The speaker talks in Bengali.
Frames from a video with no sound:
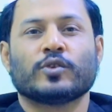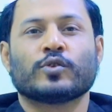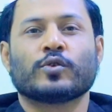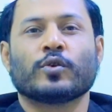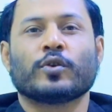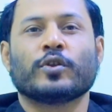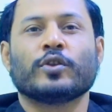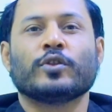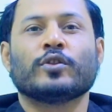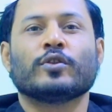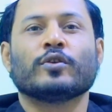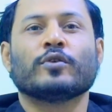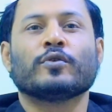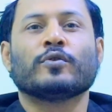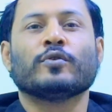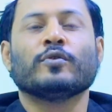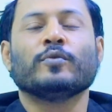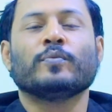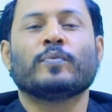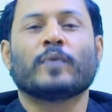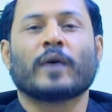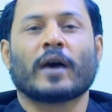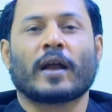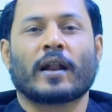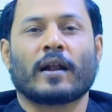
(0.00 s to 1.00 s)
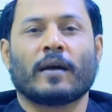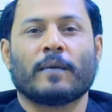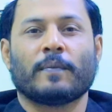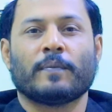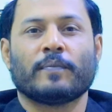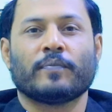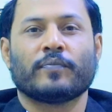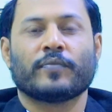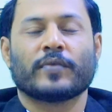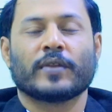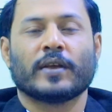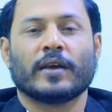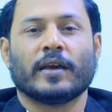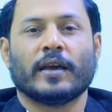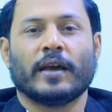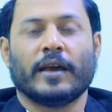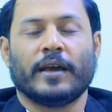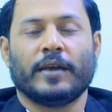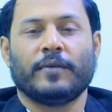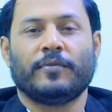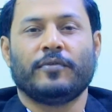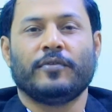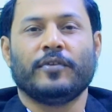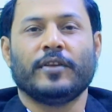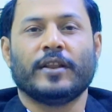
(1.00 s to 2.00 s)
চরিত্র খুব খারাপ
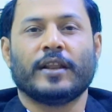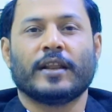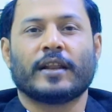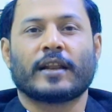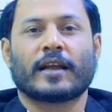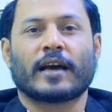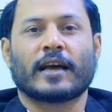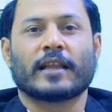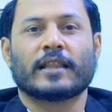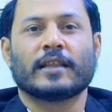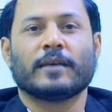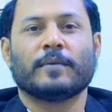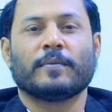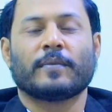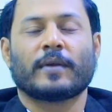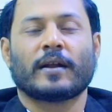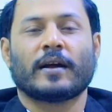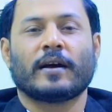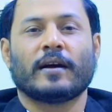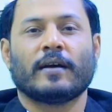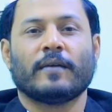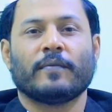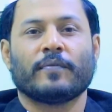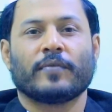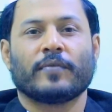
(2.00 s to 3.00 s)
এই ফিরির খাদেমরা